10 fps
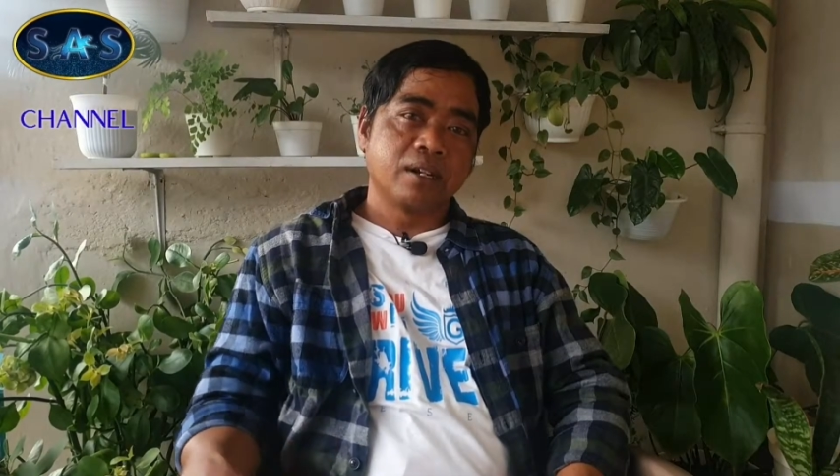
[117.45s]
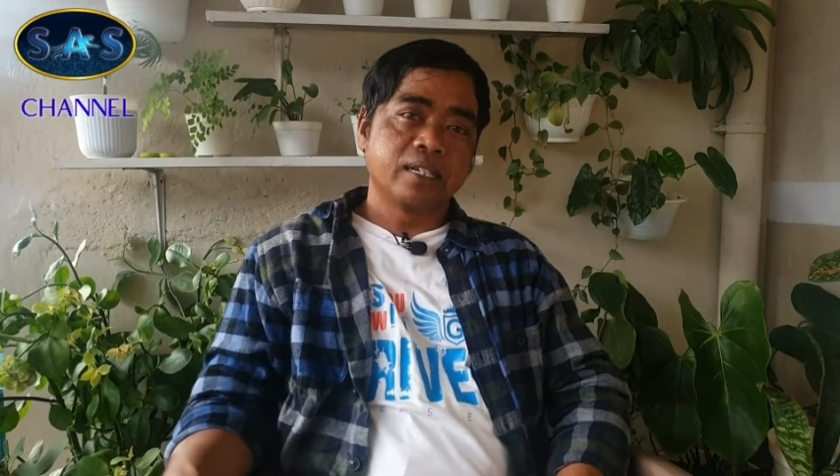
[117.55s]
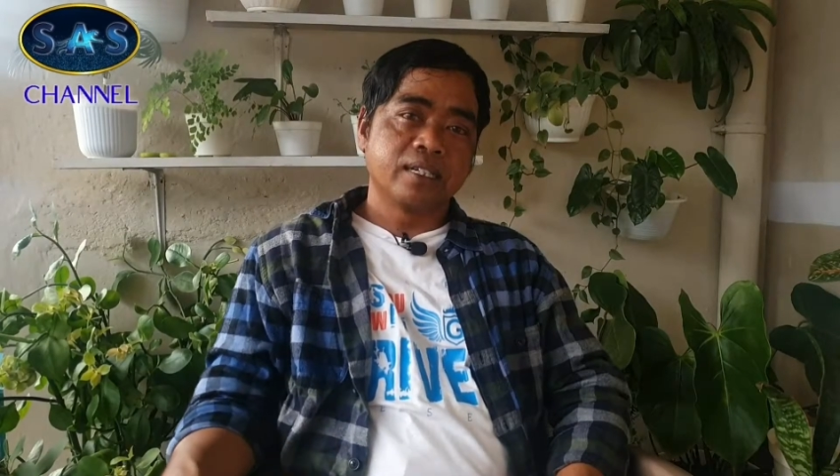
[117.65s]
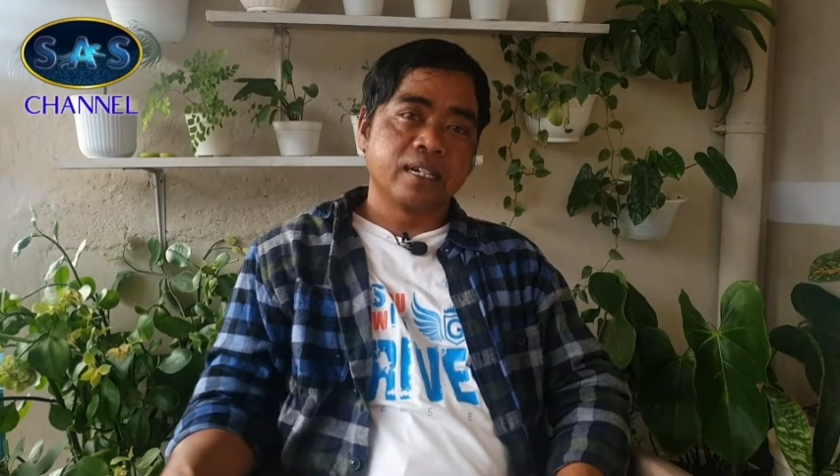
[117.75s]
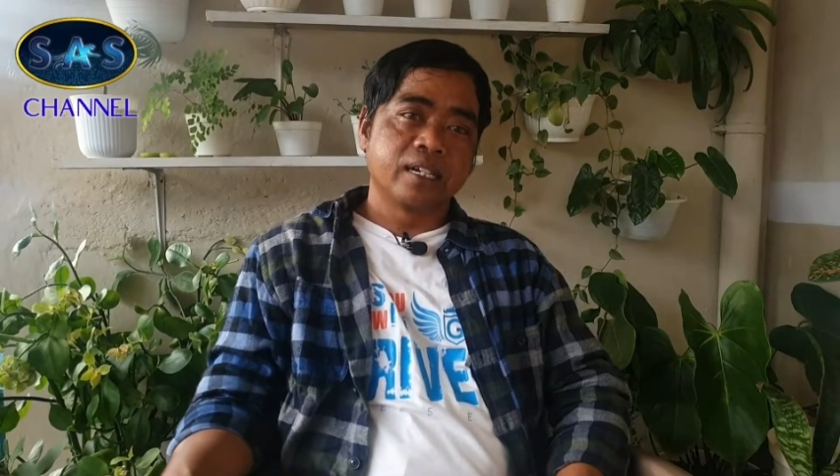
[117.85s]

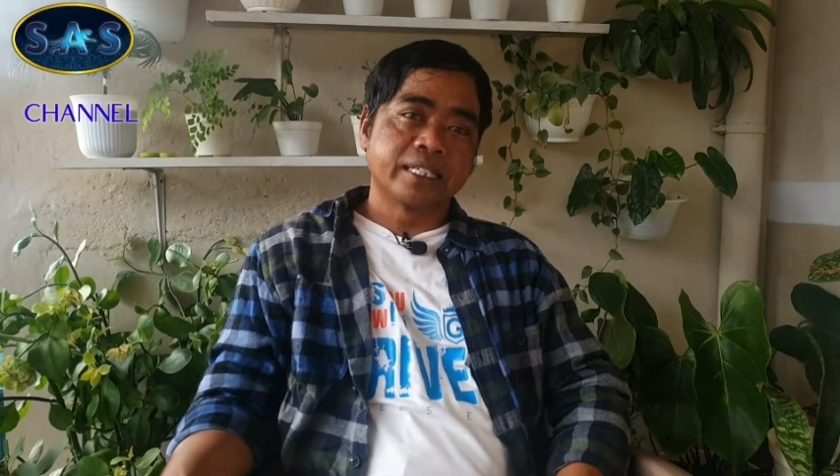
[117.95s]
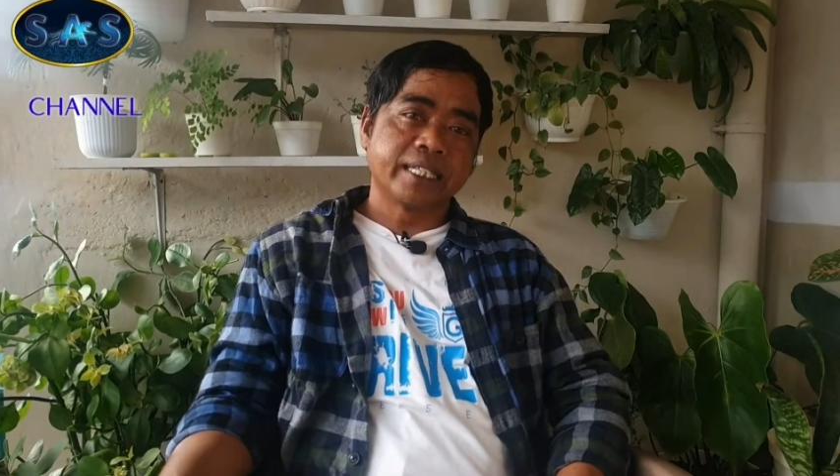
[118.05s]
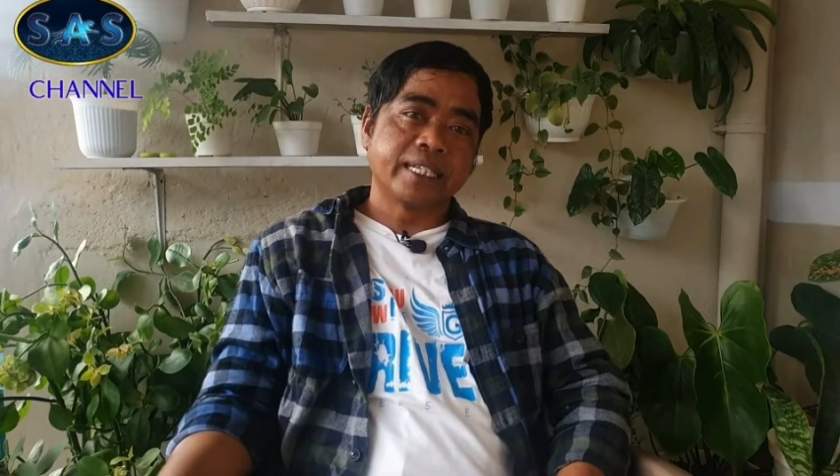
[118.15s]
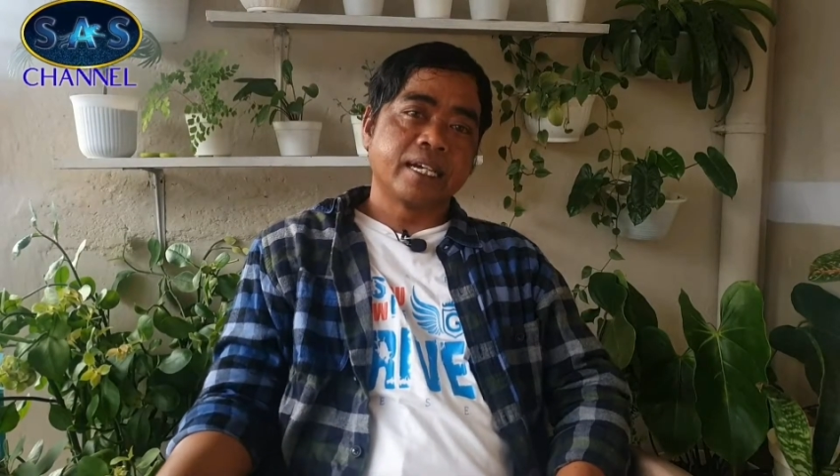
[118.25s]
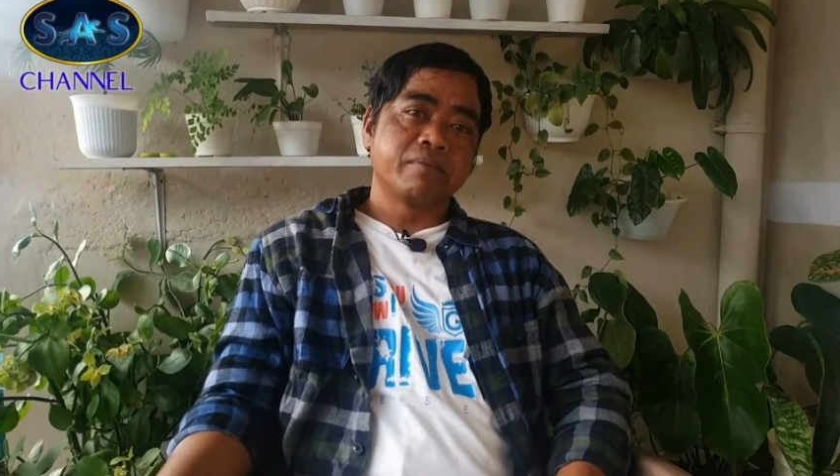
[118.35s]
awali dengan
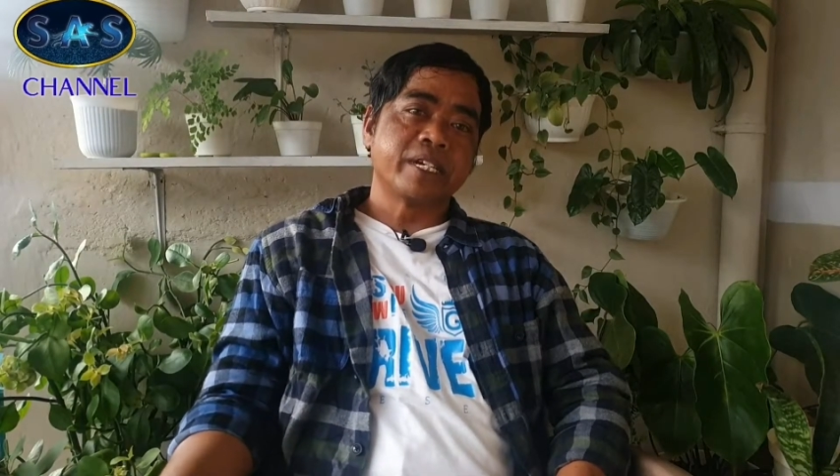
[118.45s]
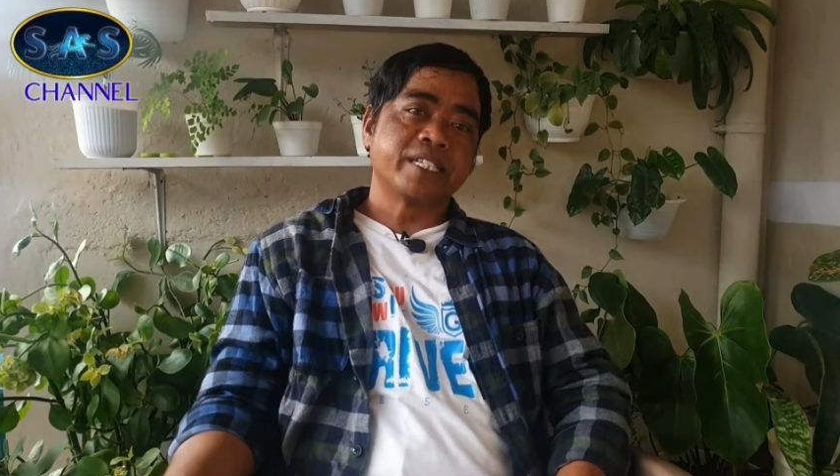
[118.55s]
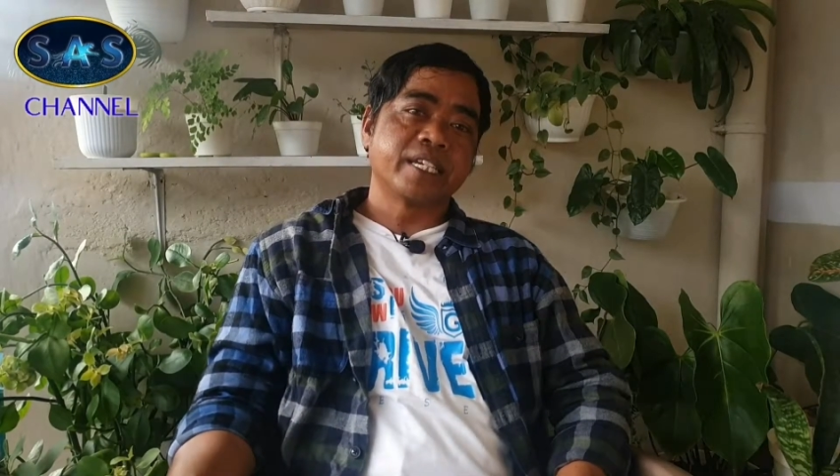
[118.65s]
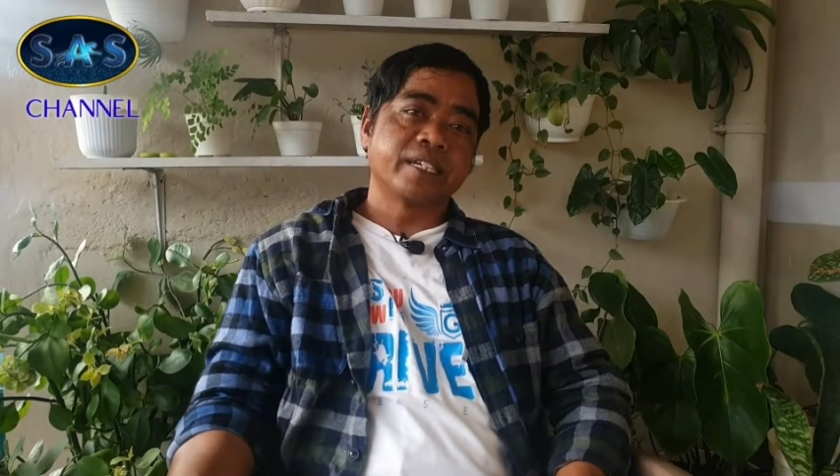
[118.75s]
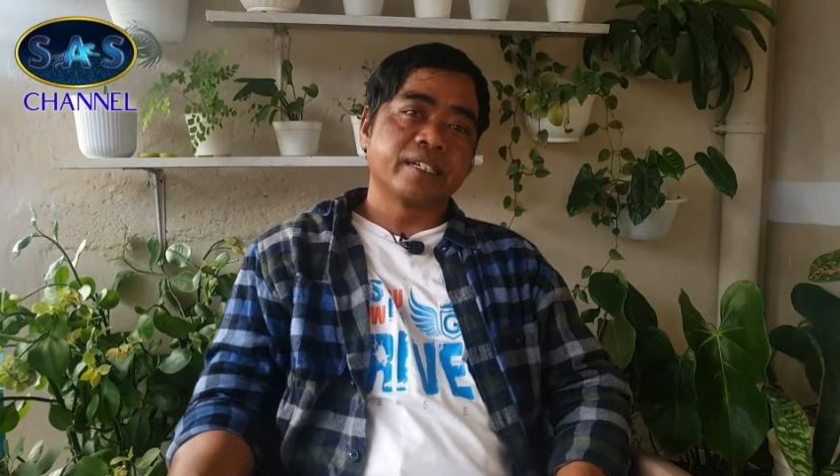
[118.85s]
settingan
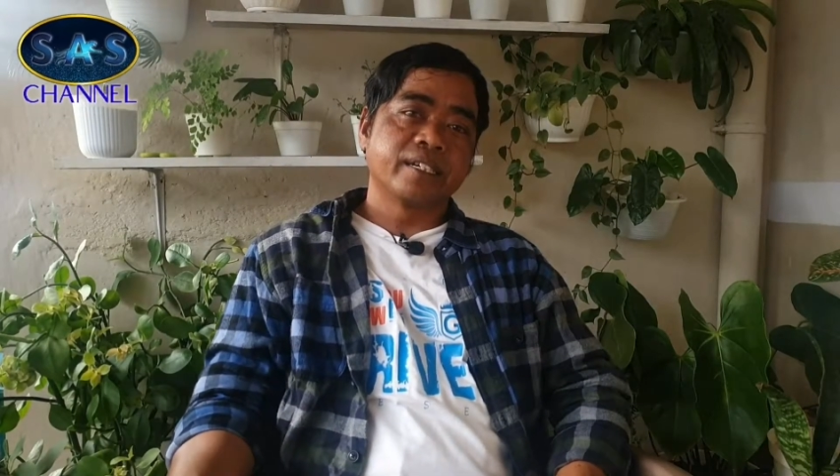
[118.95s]
basic